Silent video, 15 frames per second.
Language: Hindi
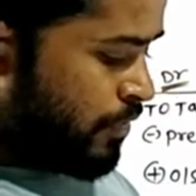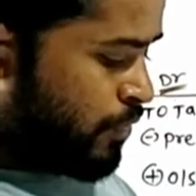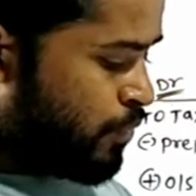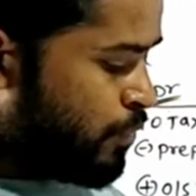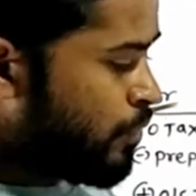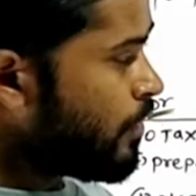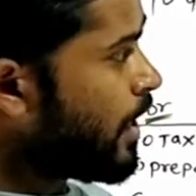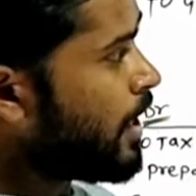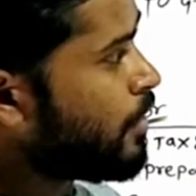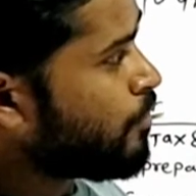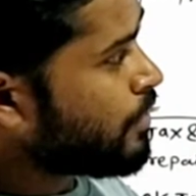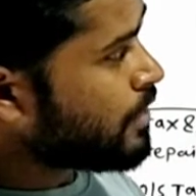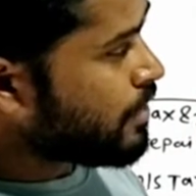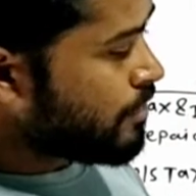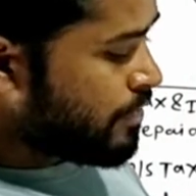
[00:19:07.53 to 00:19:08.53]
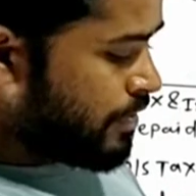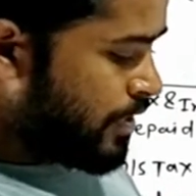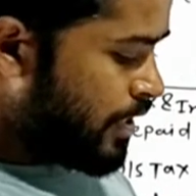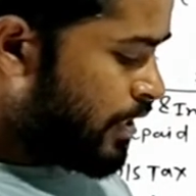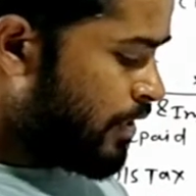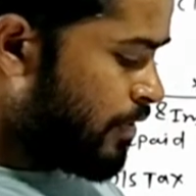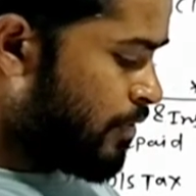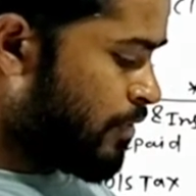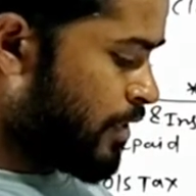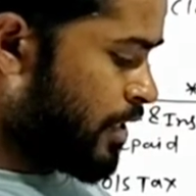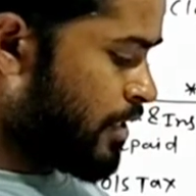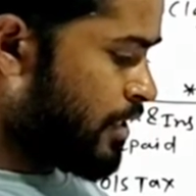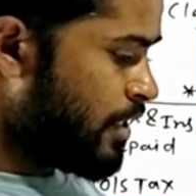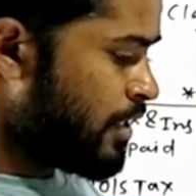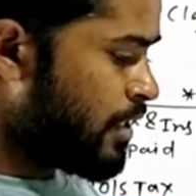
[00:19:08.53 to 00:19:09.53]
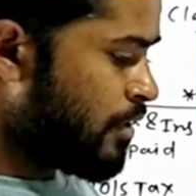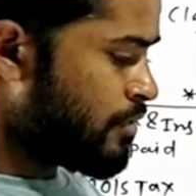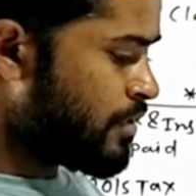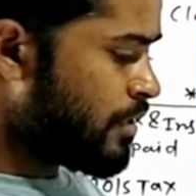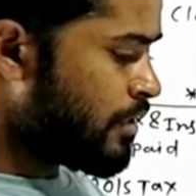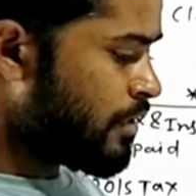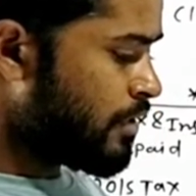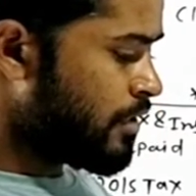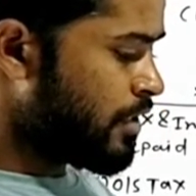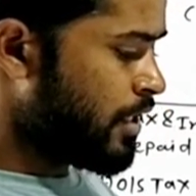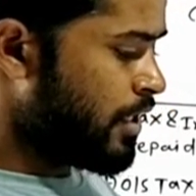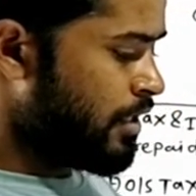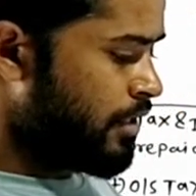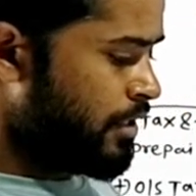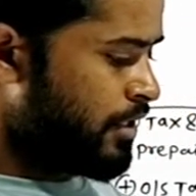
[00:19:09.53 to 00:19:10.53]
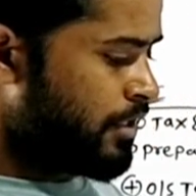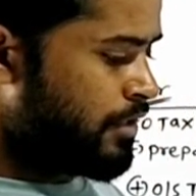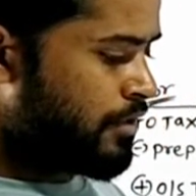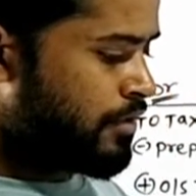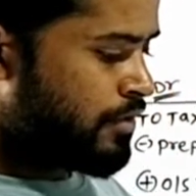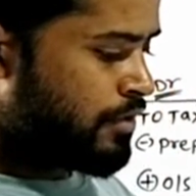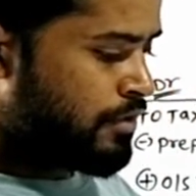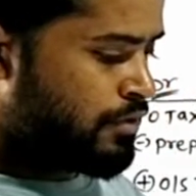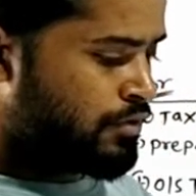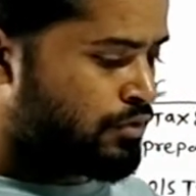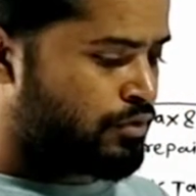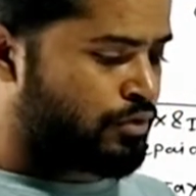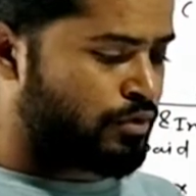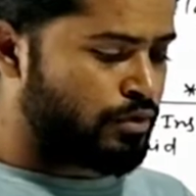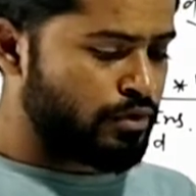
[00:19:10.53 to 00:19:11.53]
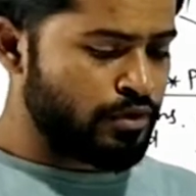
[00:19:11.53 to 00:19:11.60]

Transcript: टू एंड वन थाउजेंड थ्री ओके थ्री थाउजेंड थ्री हंड्रेड सो